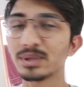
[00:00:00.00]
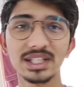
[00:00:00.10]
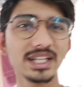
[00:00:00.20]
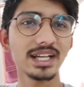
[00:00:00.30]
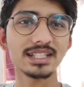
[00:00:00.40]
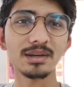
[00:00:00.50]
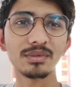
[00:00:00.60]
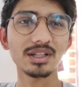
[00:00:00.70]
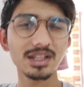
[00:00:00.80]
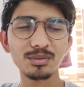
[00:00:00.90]
अपन की
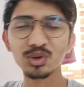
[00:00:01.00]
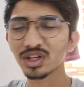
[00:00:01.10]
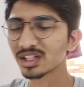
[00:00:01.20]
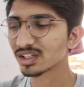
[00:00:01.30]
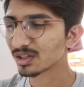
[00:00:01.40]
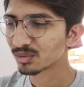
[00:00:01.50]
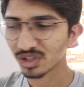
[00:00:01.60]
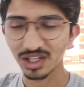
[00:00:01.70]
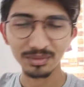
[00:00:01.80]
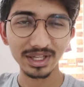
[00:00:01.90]
एग्ज़ाम ख़त्म हो गई तो हम
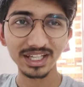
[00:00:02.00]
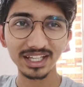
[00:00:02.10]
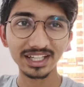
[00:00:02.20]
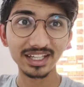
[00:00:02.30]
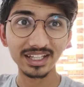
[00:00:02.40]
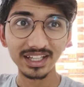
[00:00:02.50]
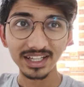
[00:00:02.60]
तो घर पर ही रहेंगे